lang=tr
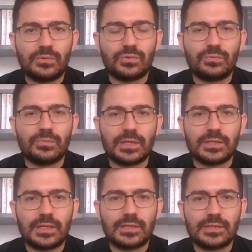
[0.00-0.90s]

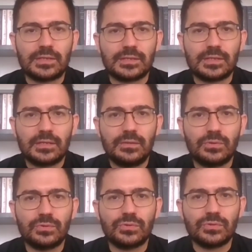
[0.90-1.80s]
kurumlarına tanınan
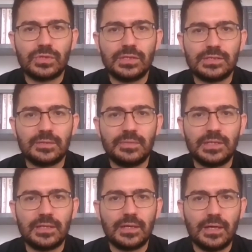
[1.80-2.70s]
hukuki
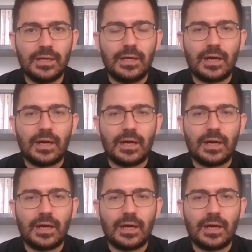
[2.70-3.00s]
zemin ile